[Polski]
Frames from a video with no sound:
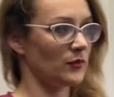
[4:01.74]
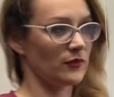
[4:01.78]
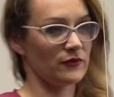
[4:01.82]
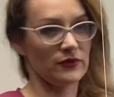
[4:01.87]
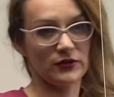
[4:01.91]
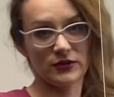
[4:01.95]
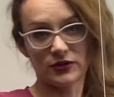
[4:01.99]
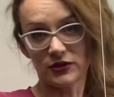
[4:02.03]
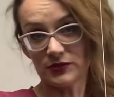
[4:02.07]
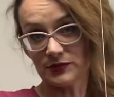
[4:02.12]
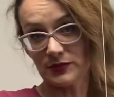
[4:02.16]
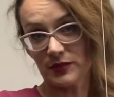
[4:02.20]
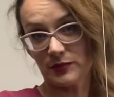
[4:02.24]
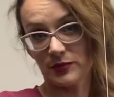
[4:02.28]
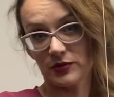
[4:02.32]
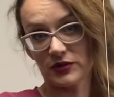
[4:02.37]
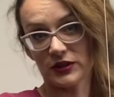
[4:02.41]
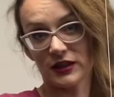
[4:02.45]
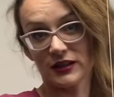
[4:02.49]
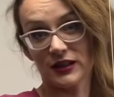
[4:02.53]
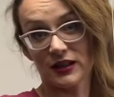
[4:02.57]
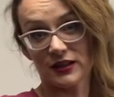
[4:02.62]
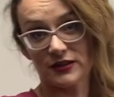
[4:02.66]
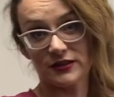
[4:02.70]
powinniśmy
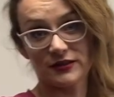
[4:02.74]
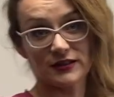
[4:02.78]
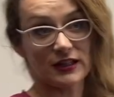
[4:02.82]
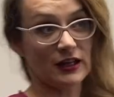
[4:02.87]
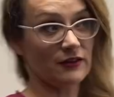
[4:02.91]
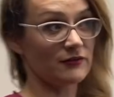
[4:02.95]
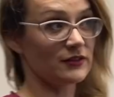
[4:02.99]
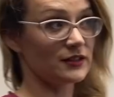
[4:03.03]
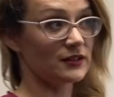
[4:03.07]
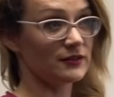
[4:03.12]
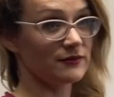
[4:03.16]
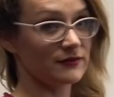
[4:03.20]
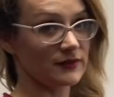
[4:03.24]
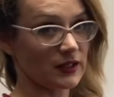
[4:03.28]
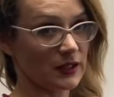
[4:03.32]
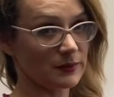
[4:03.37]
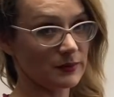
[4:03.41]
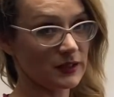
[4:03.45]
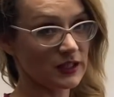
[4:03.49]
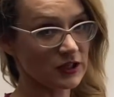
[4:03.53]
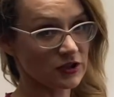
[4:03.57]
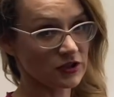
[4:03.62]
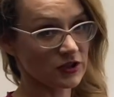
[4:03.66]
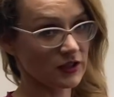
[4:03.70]
posiadać nawet w
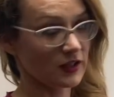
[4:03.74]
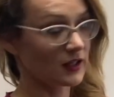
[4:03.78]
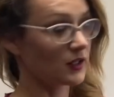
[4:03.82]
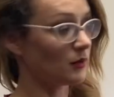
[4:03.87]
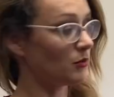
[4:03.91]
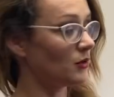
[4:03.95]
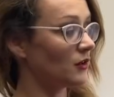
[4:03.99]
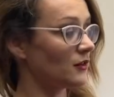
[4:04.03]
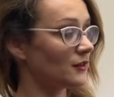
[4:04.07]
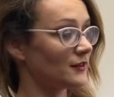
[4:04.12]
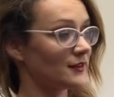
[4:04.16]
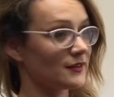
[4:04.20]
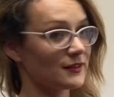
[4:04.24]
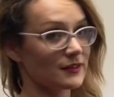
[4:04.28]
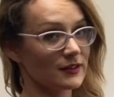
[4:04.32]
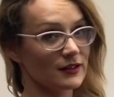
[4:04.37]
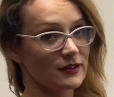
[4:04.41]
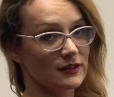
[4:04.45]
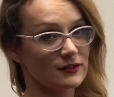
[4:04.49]
najmniejszej gablotce,